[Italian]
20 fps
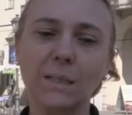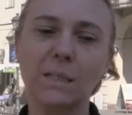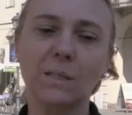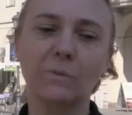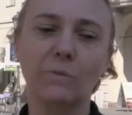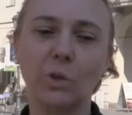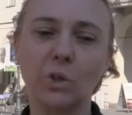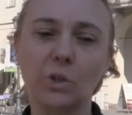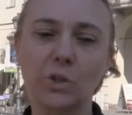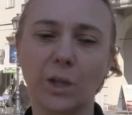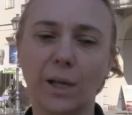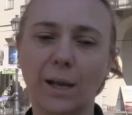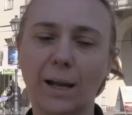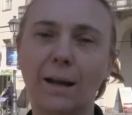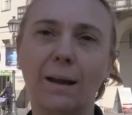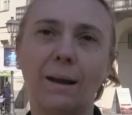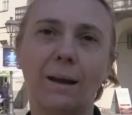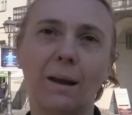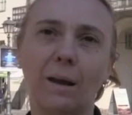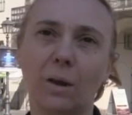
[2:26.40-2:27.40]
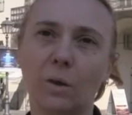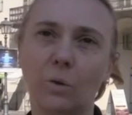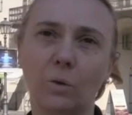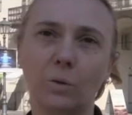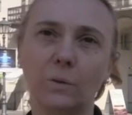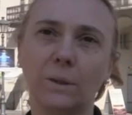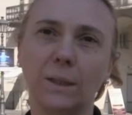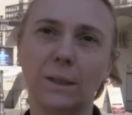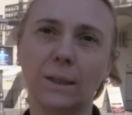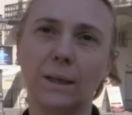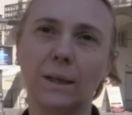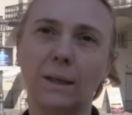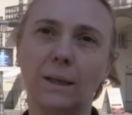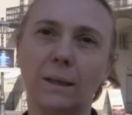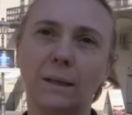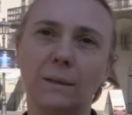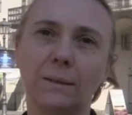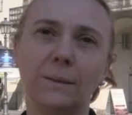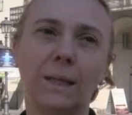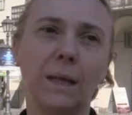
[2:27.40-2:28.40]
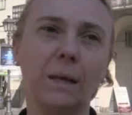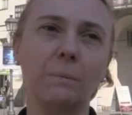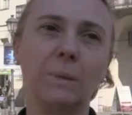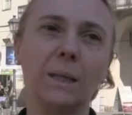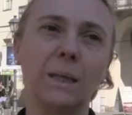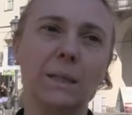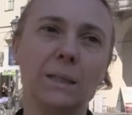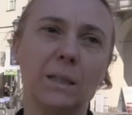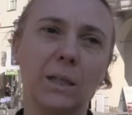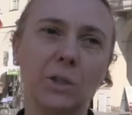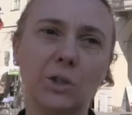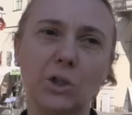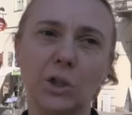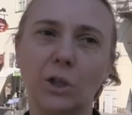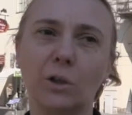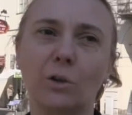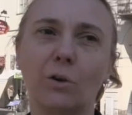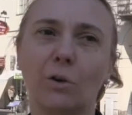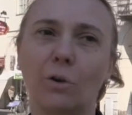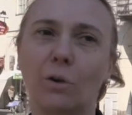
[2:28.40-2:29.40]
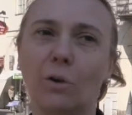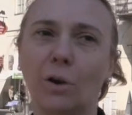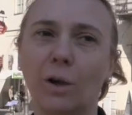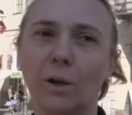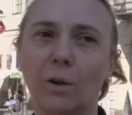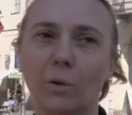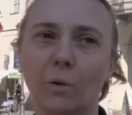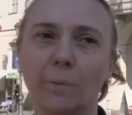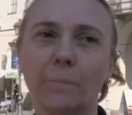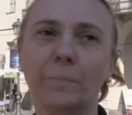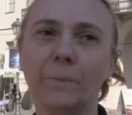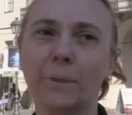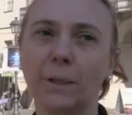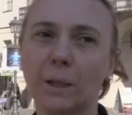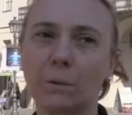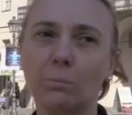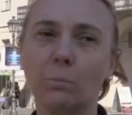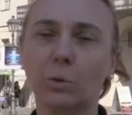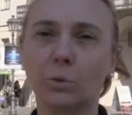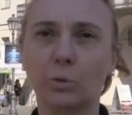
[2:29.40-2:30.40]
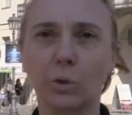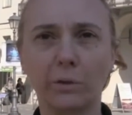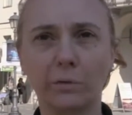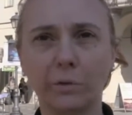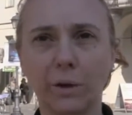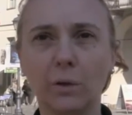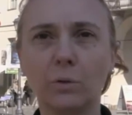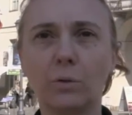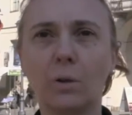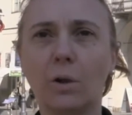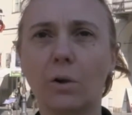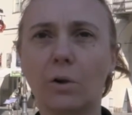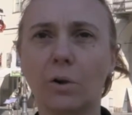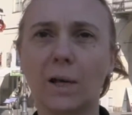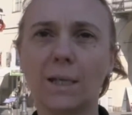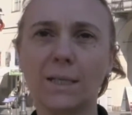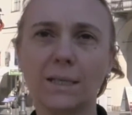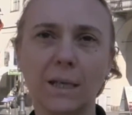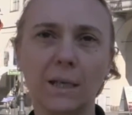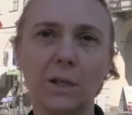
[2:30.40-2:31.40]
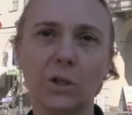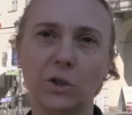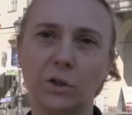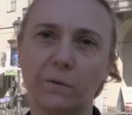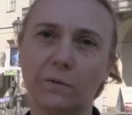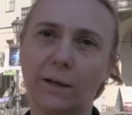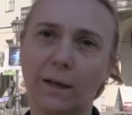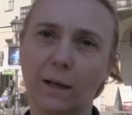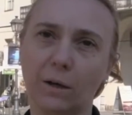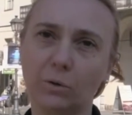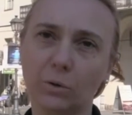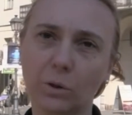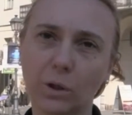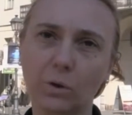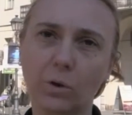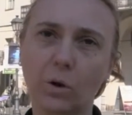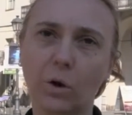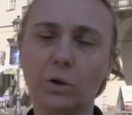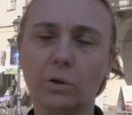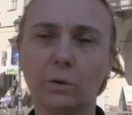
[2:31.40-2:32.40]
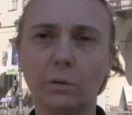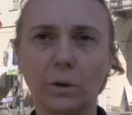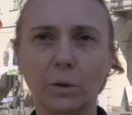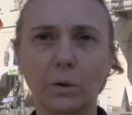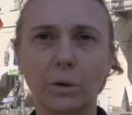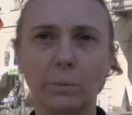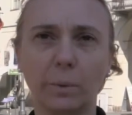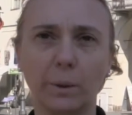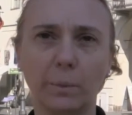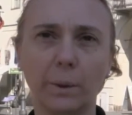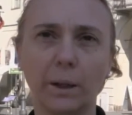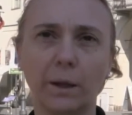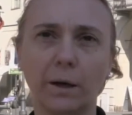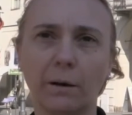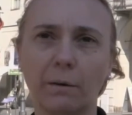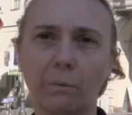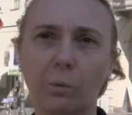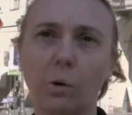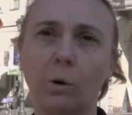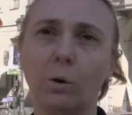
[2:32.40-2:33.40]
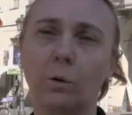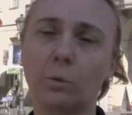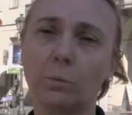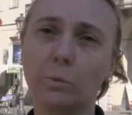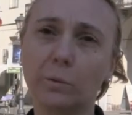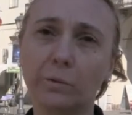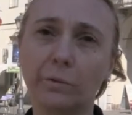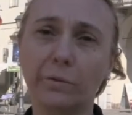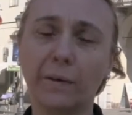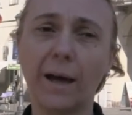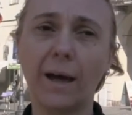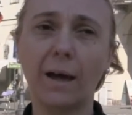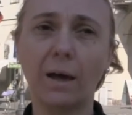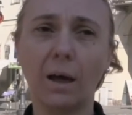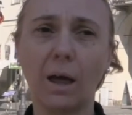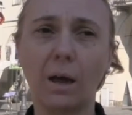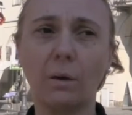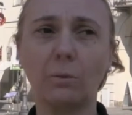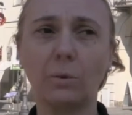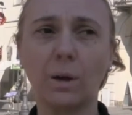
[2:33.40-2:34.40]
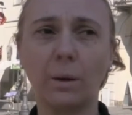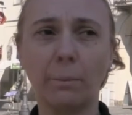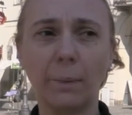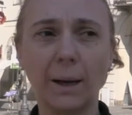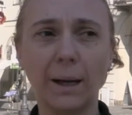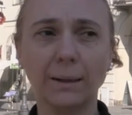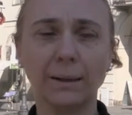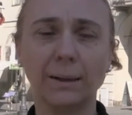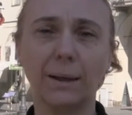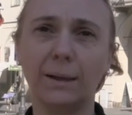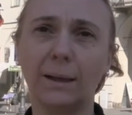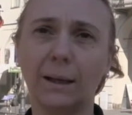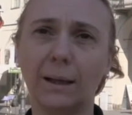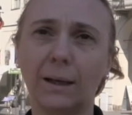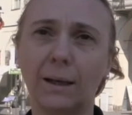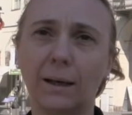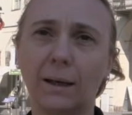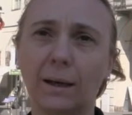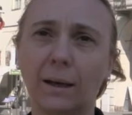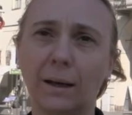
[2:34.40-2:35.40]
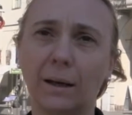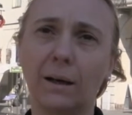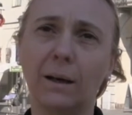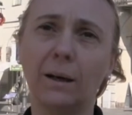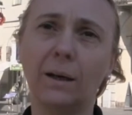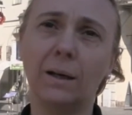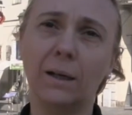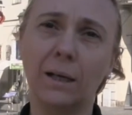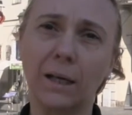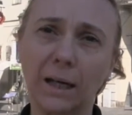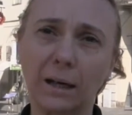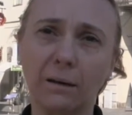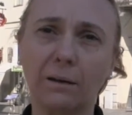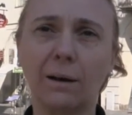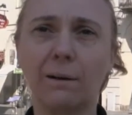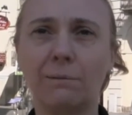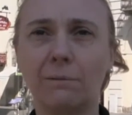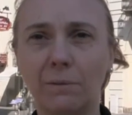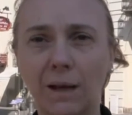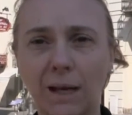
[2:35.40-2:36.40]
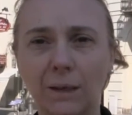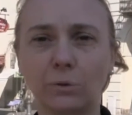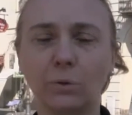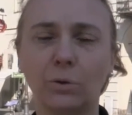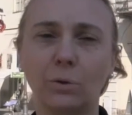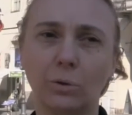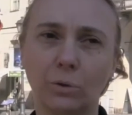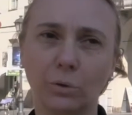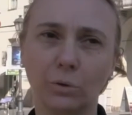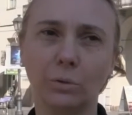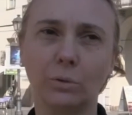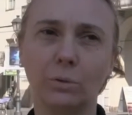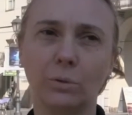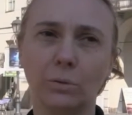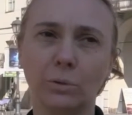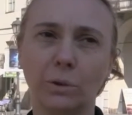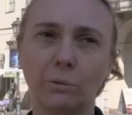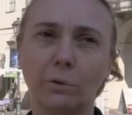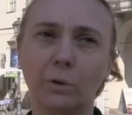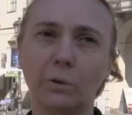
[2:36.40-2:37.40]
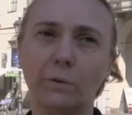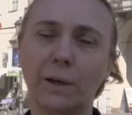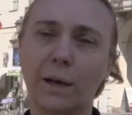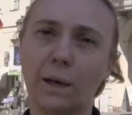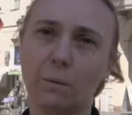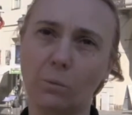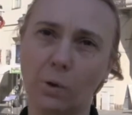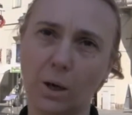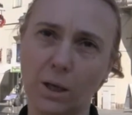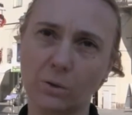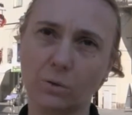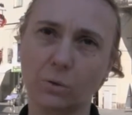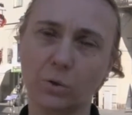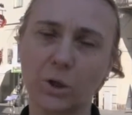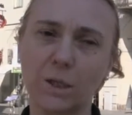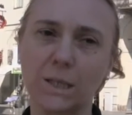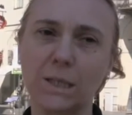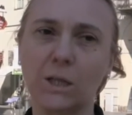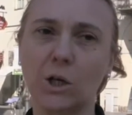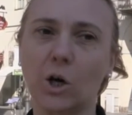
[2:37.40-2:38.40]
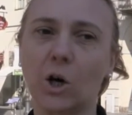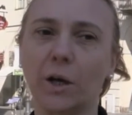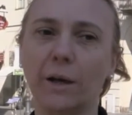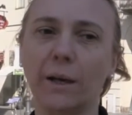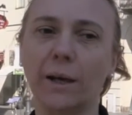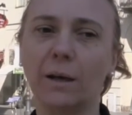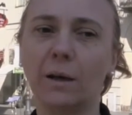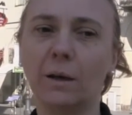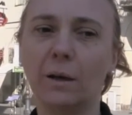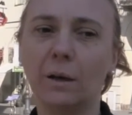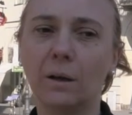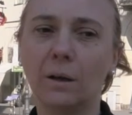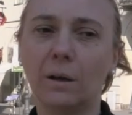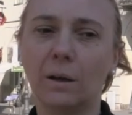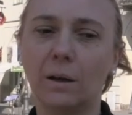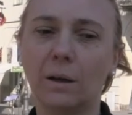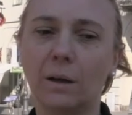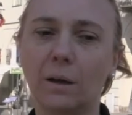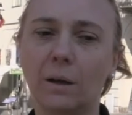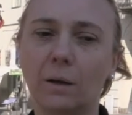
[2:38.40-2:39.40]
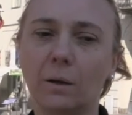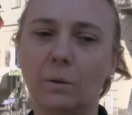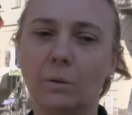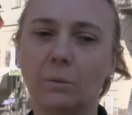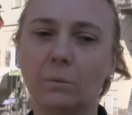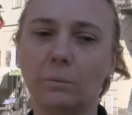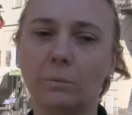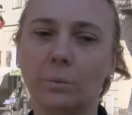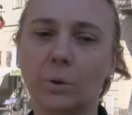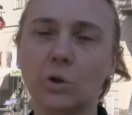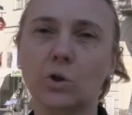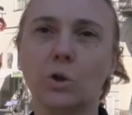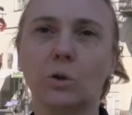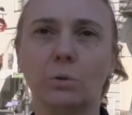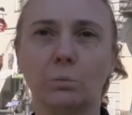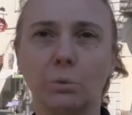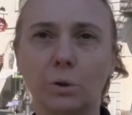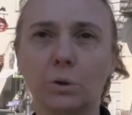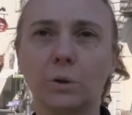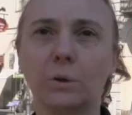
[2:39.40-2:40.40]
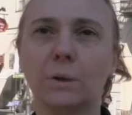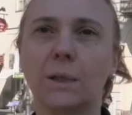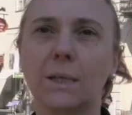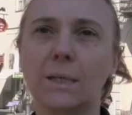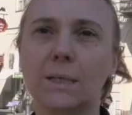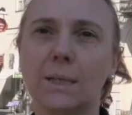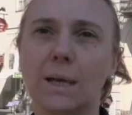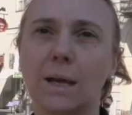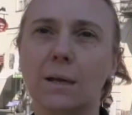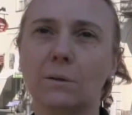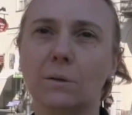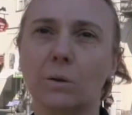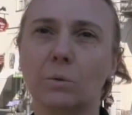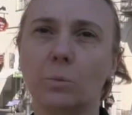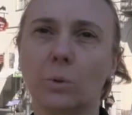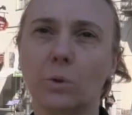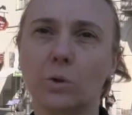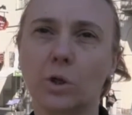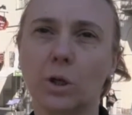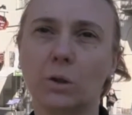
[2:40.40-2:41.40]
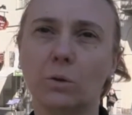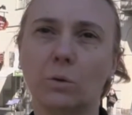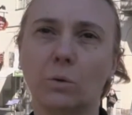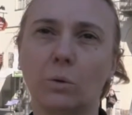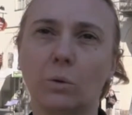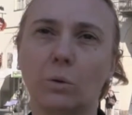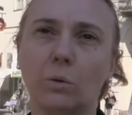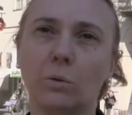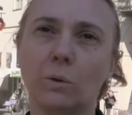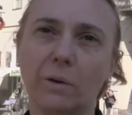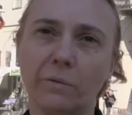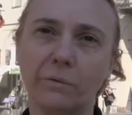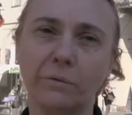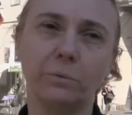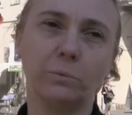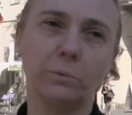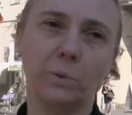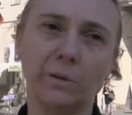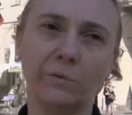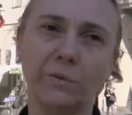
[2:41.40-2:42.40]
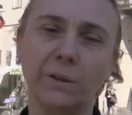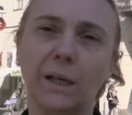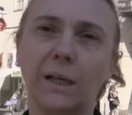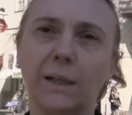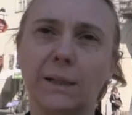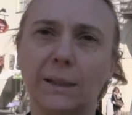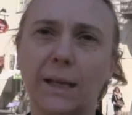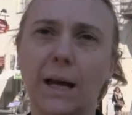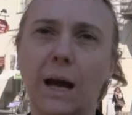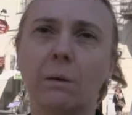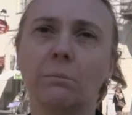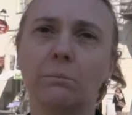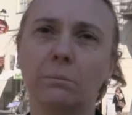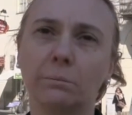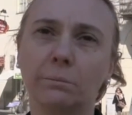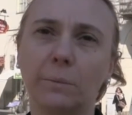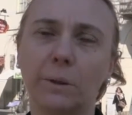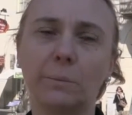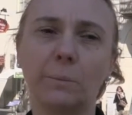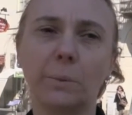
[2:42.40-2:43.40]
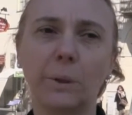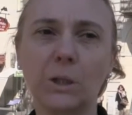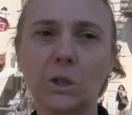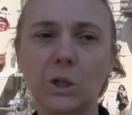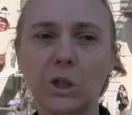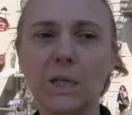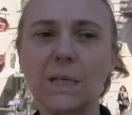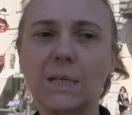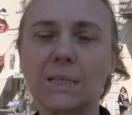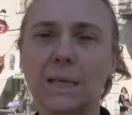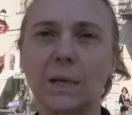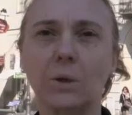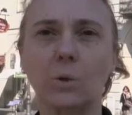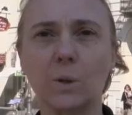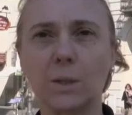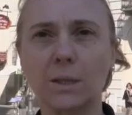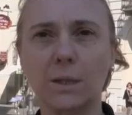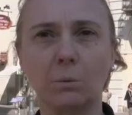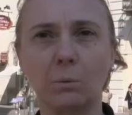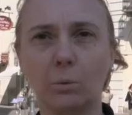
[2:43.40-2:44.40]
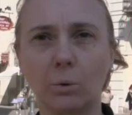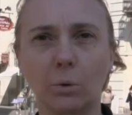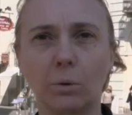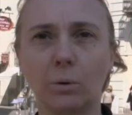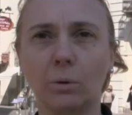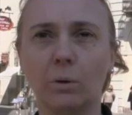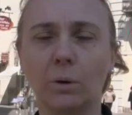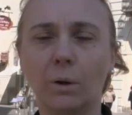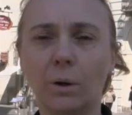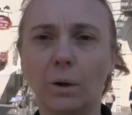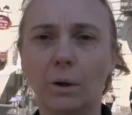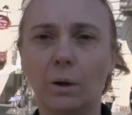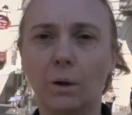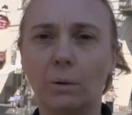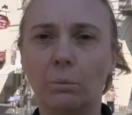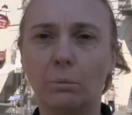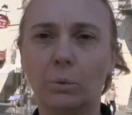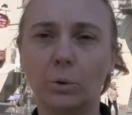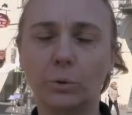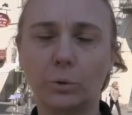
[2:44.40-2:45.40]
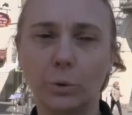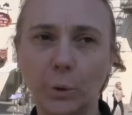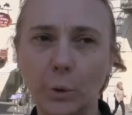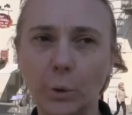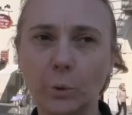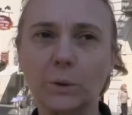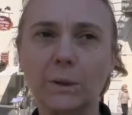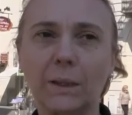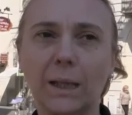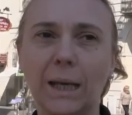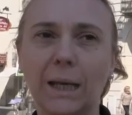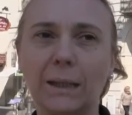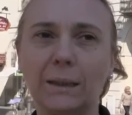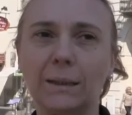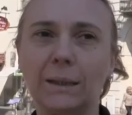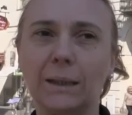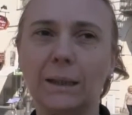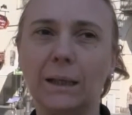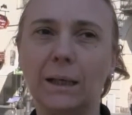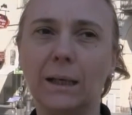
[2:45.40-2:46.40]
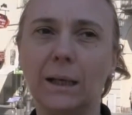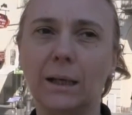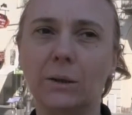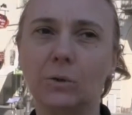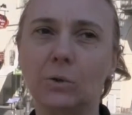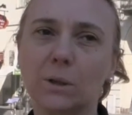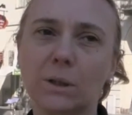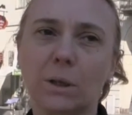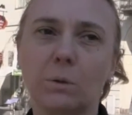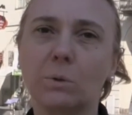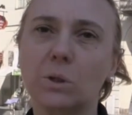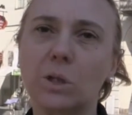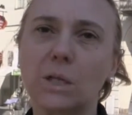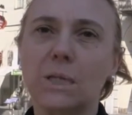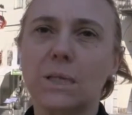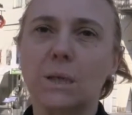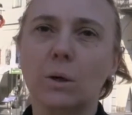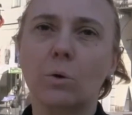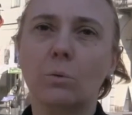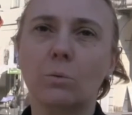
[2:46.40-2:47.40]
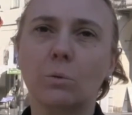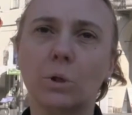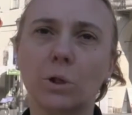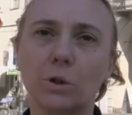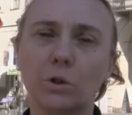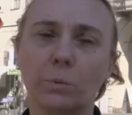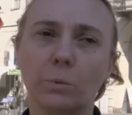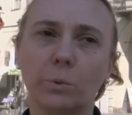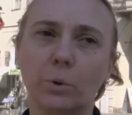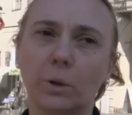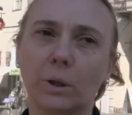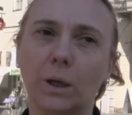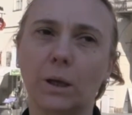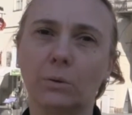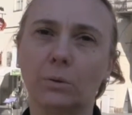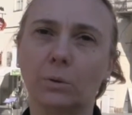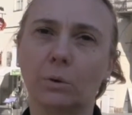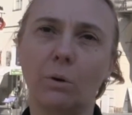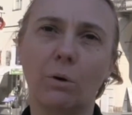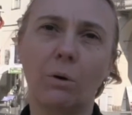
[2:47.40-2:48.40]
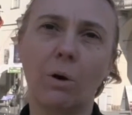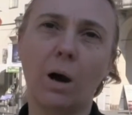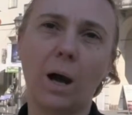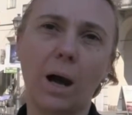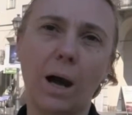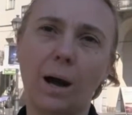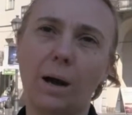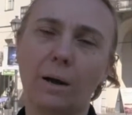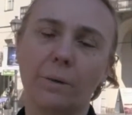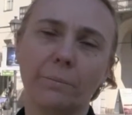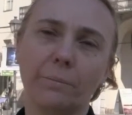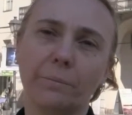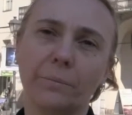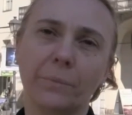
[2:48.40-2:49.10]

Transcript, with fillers: si svolgerà con eh, il termine del giro in moto che faranno loro, alle 16 verranno da noi dove noi prepareremo un buffet e una parte del ricavato lo devolveremo all'associazione. È un progetto molto interessante, è un progetto con una, una finalità ben precisa, noi siamo molto contenti. La nostra amicizia in comune ci ha portato a